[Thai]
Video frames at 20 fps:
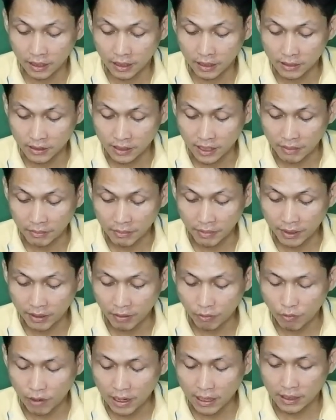ใช้ไม้ทัด
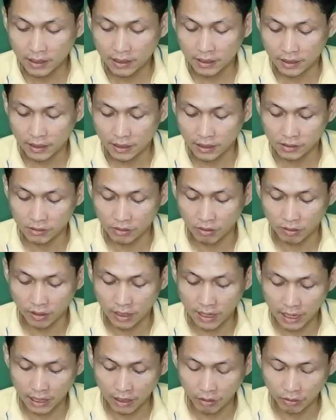วัดทั้งสองด้า
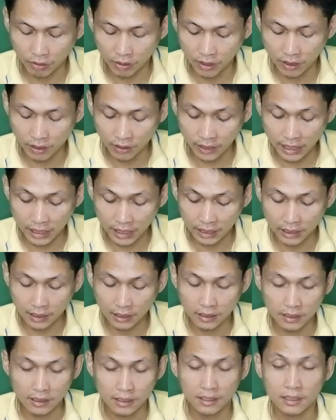น โดยที่ติด
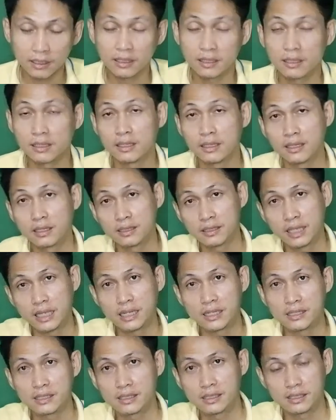คือติด
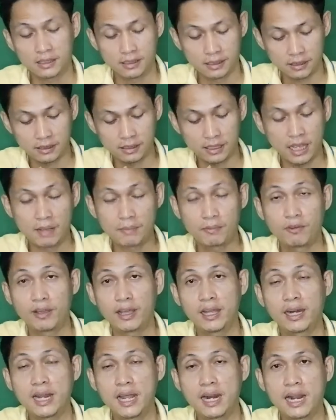เทปไว้
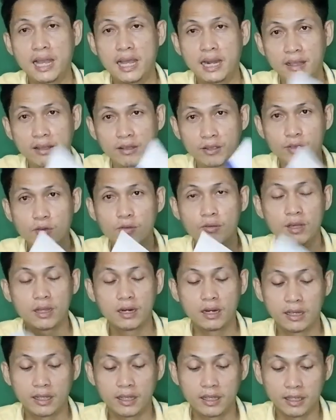ข้างด้านล่างแล้วก็ยกขึ้น
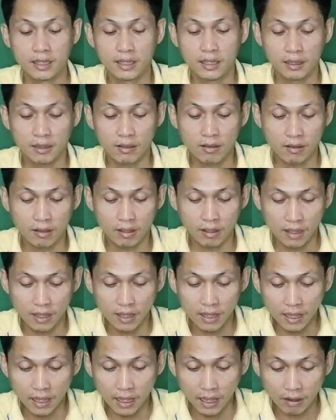เลย ก็
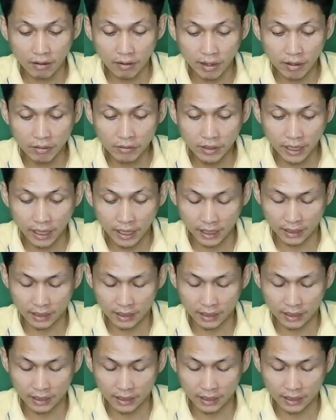เอาแล้วแต่